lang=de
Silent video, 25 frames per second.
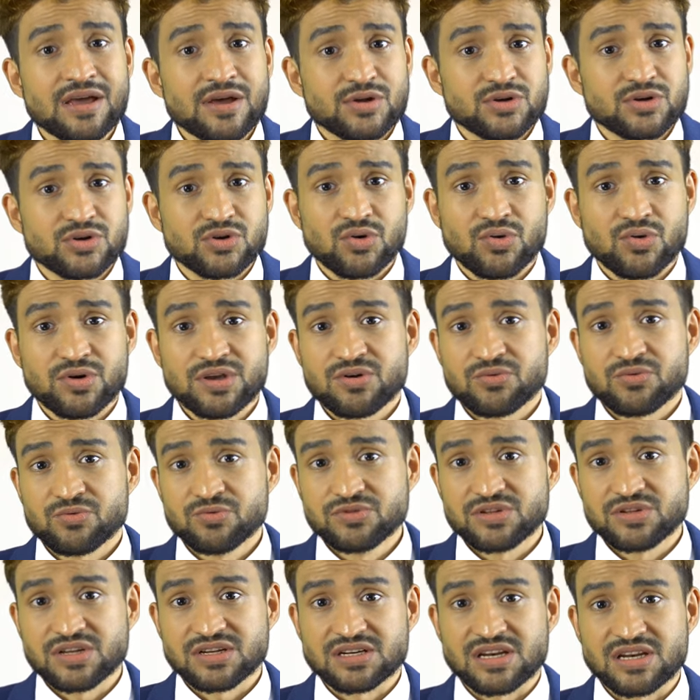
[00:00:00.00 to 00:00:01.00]
Neue
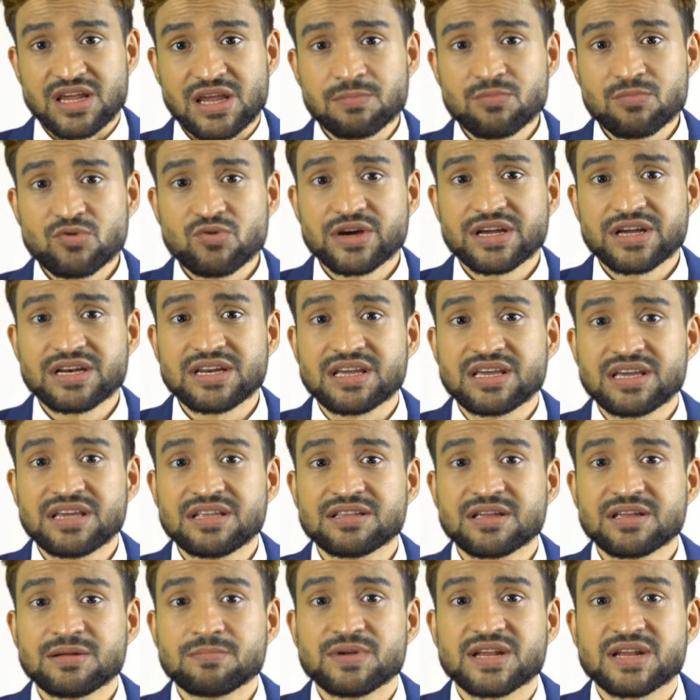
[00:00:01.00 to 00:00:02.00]
Unternehmungen
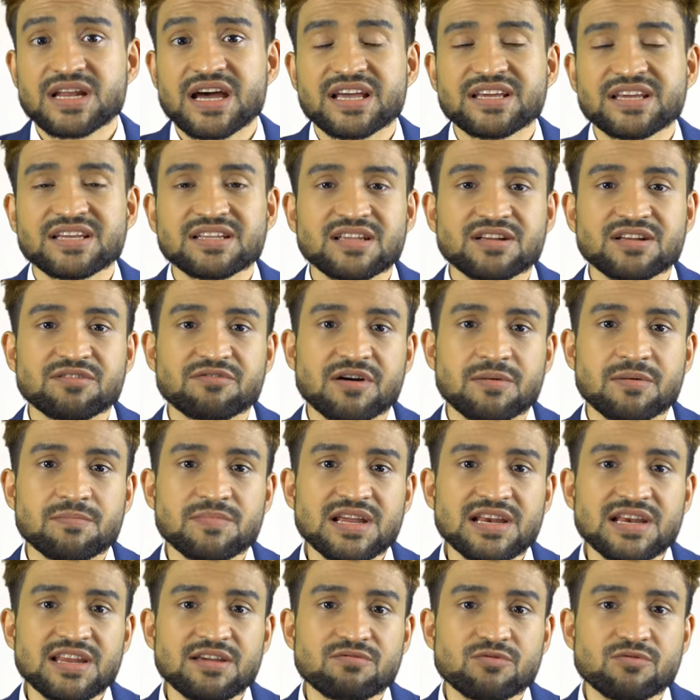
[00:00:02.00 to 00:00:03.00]
in den Bereichen der
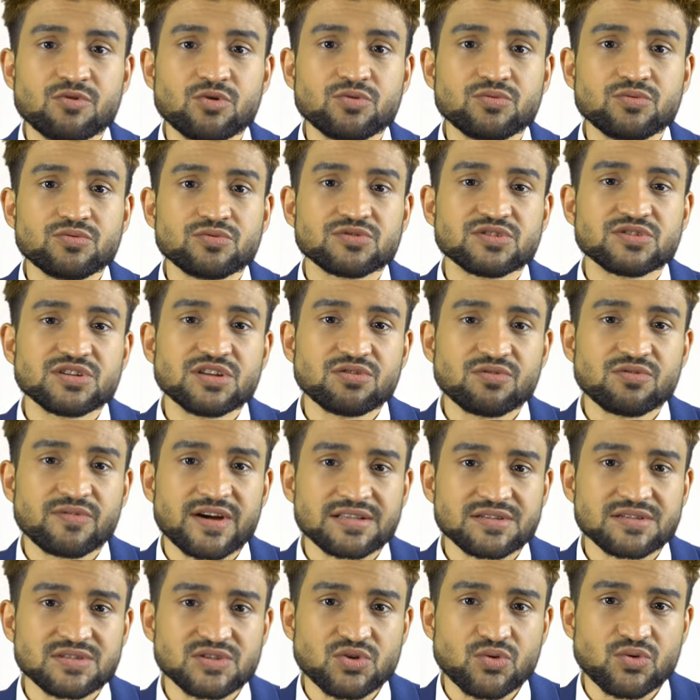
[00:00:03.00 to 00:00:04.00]
Familie,
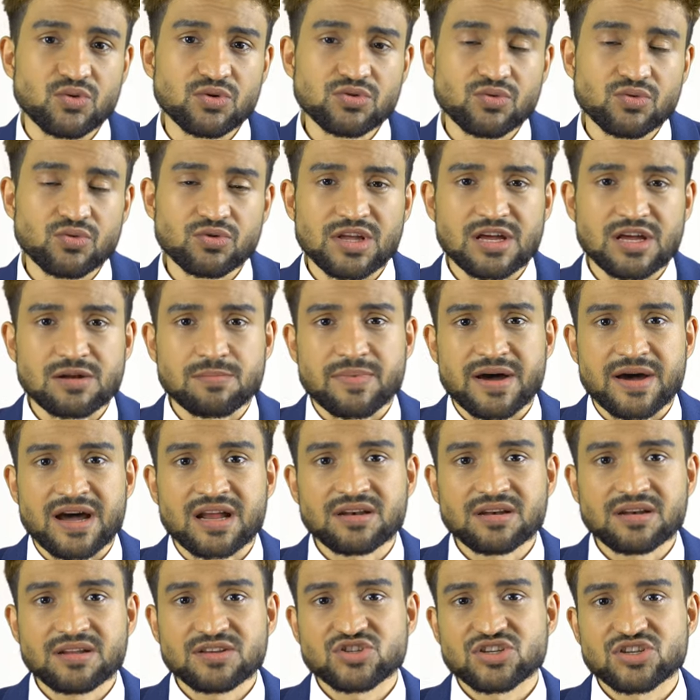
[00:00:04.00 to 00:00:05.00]
Wohnungssituation oder
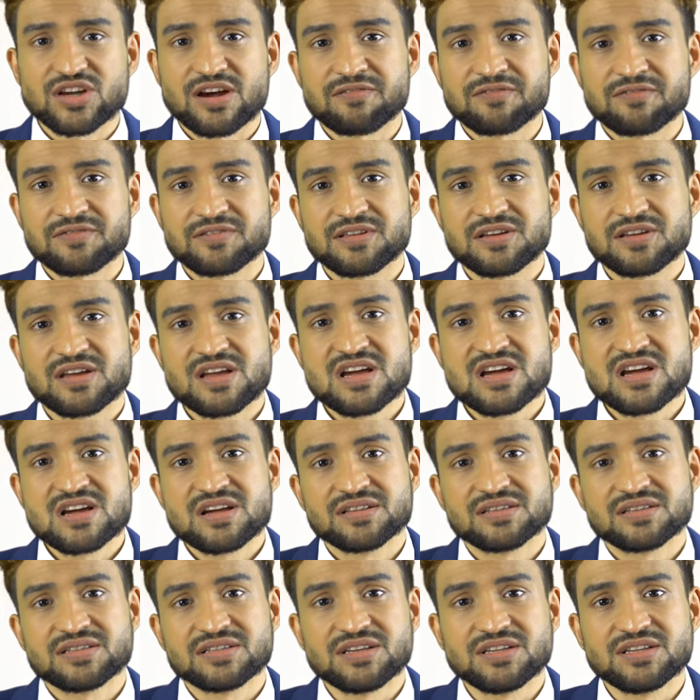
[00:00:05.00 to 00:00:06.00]
Partnerschaft
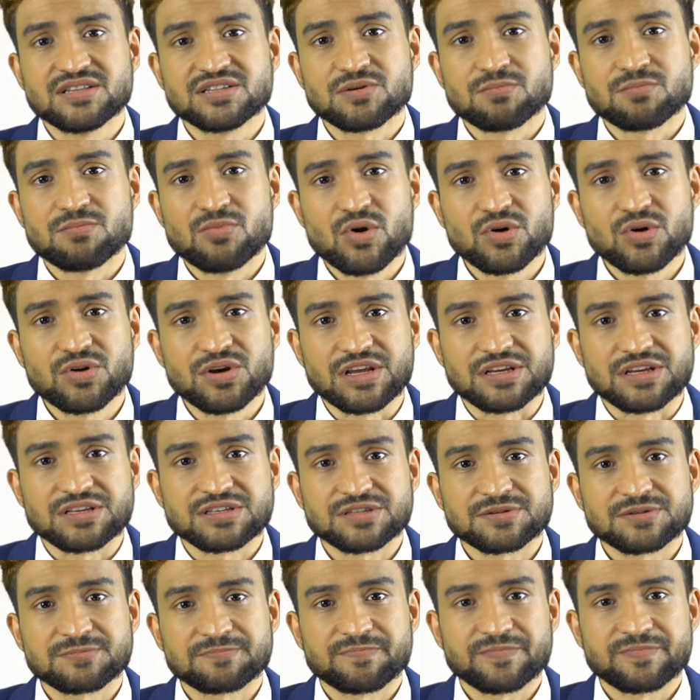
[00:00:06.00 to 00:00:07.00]
sind
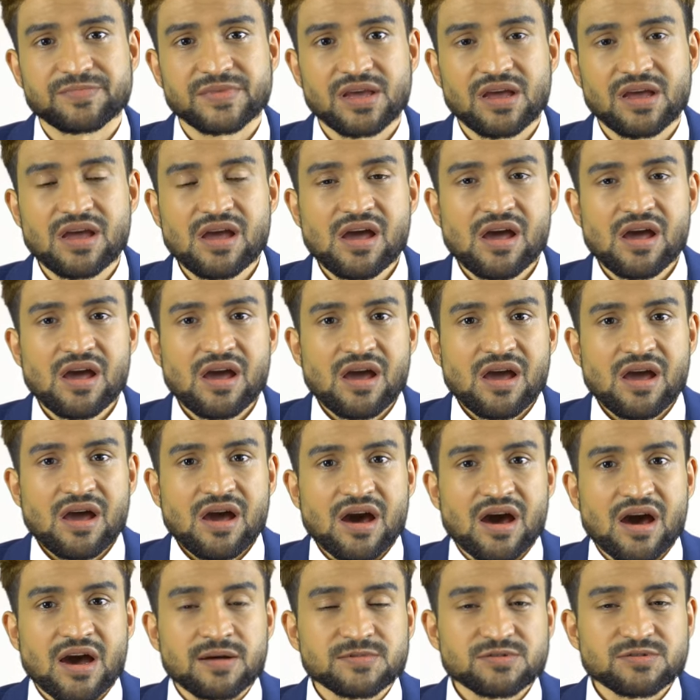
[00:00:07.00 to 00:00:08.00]
möglich.
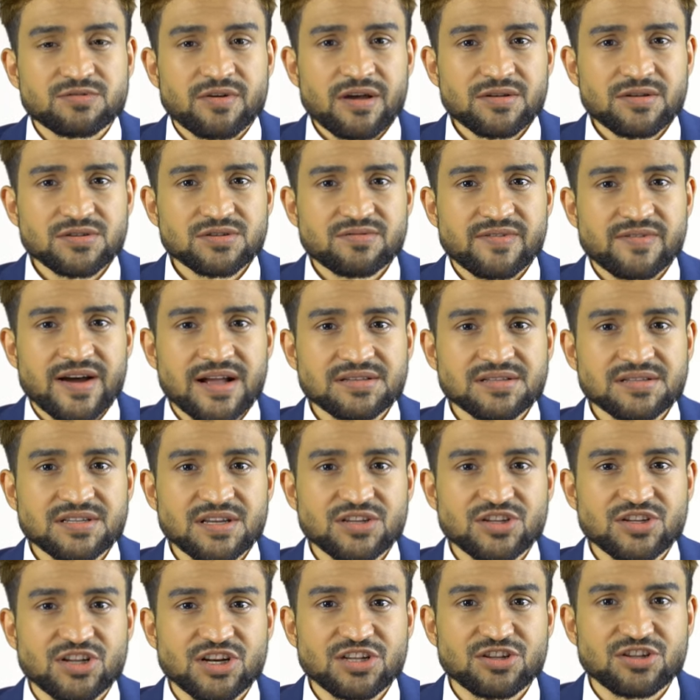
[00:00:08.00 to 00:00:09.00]
Am
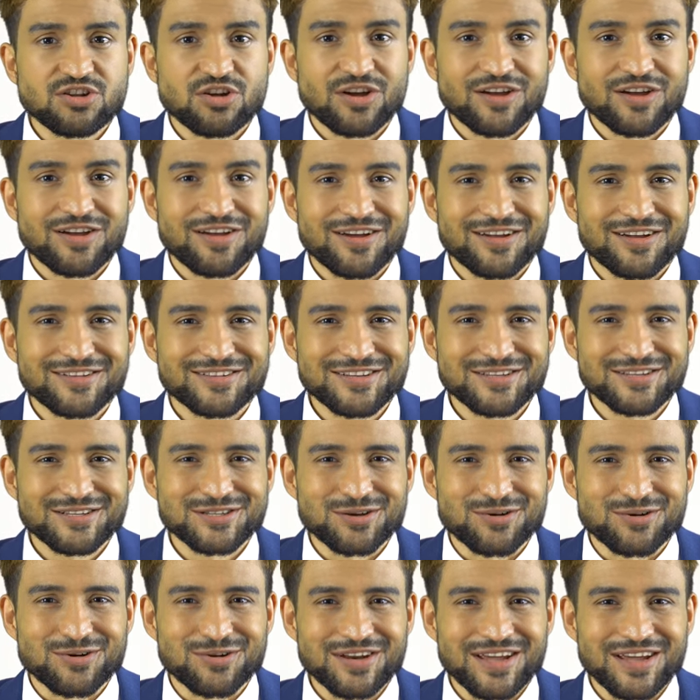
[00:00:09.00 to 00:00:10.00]
22 tritt äh, die
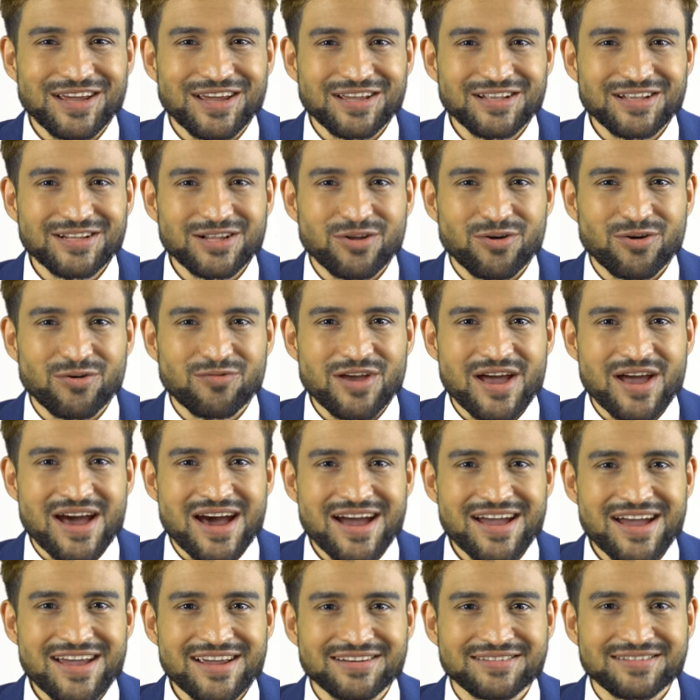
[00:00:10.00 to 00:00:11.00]
Sonne in Löwe
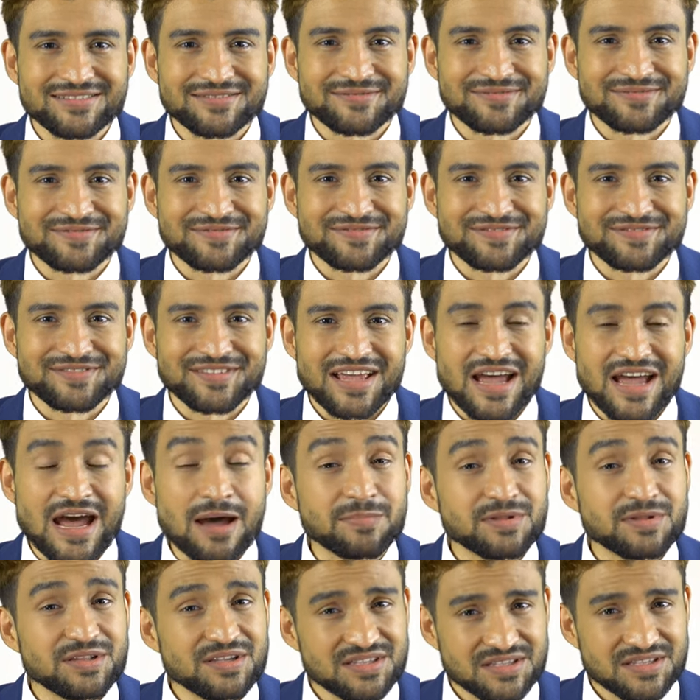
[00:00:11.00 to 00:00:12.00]
ein.
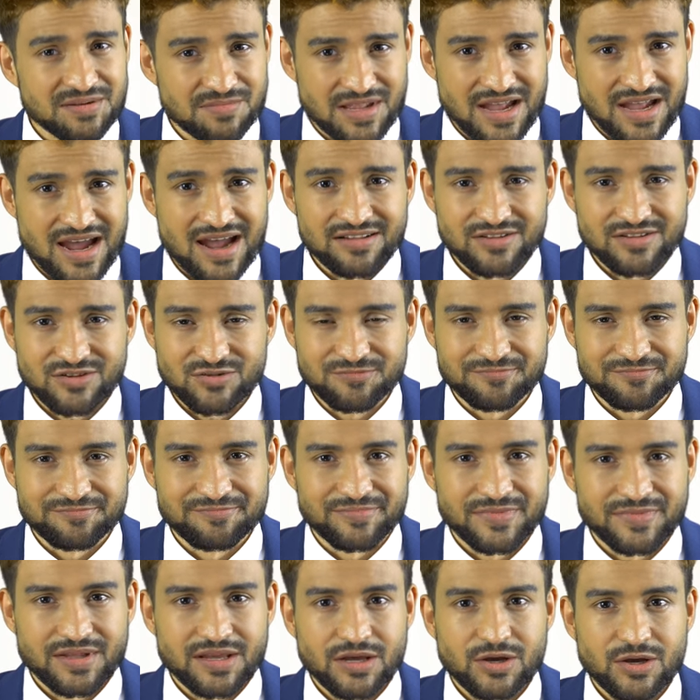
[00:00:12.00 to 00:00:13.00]
Ab diesem
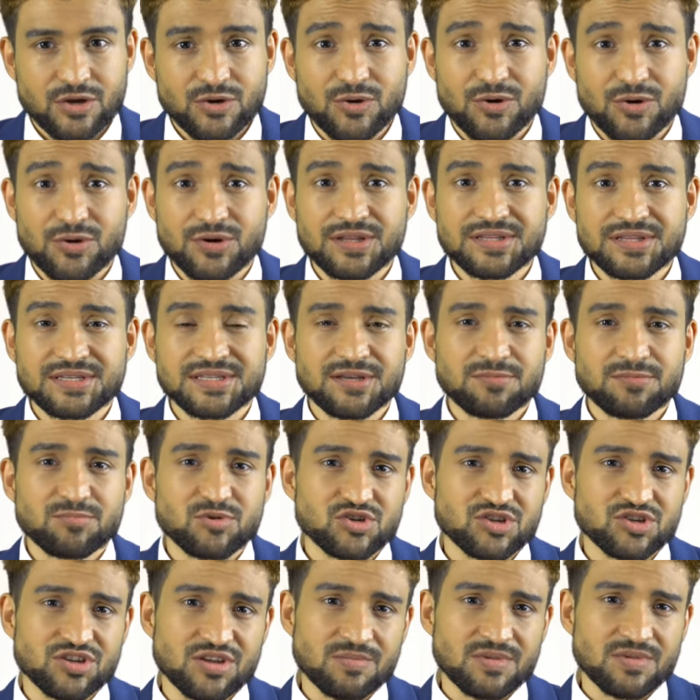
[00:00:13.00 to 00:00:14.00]
Datum können sich
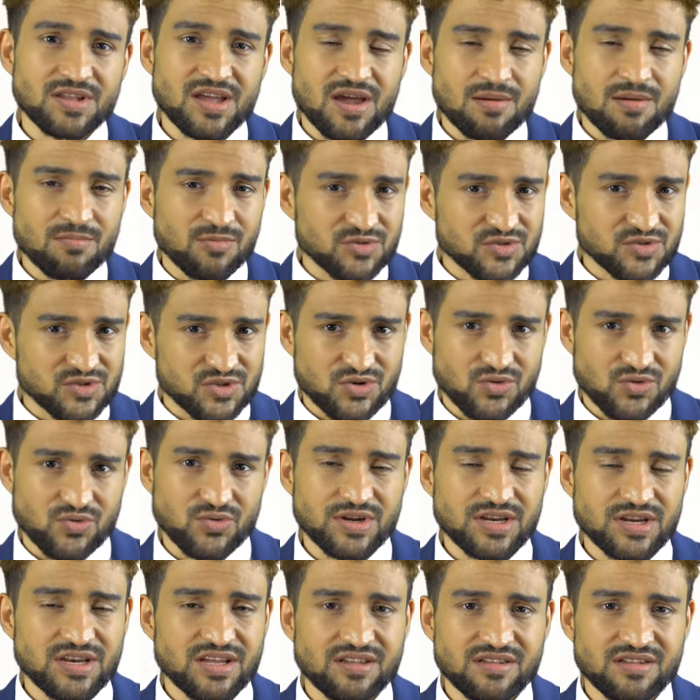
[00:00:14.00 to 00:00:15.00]
bestimmte
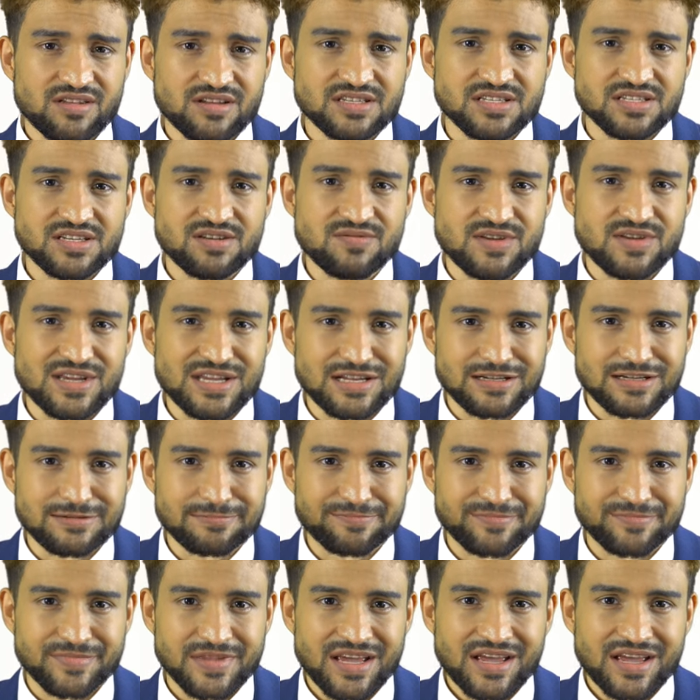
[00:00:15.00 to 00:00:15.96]
Emotionen intensivieren.